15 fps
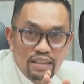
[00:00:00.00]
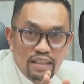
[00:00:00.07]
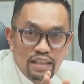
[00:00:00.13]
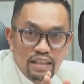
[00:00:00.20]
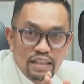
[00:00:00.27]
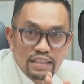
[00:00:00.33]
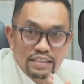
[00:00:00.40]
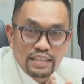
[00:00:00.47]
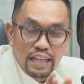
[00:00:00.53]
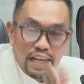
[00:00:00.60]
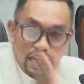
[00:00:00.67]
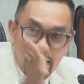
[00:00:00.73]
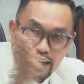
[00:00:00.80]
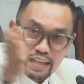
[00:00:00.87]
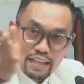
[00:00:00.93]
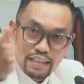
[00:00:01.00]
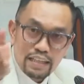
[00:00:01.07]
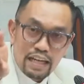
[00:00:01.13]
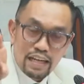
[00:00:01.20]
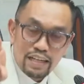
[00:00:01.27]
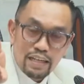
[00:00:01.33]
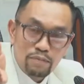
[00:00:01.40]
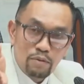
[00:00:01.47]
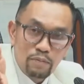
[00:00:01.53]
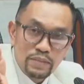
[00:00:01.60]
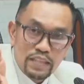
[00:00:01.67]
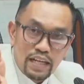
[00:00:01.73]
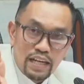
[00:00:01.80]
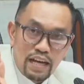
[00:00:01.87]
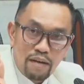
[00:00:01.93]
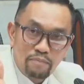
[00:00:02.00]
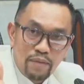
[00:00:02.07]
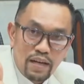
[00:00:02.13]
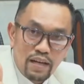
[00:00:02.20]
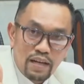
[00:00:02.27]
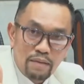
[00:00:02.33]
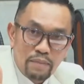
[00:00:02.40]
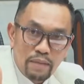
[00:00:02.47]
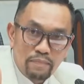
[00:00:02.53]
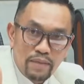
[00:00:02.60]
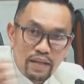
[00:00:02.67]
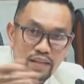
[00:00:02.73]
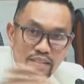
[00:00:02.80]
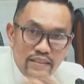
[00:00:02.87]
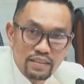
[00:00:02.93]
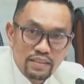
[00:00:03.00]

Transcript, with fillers: Bukan hak pimpinan Silakan nanti Anda mau bicara apa nggak apa-apa.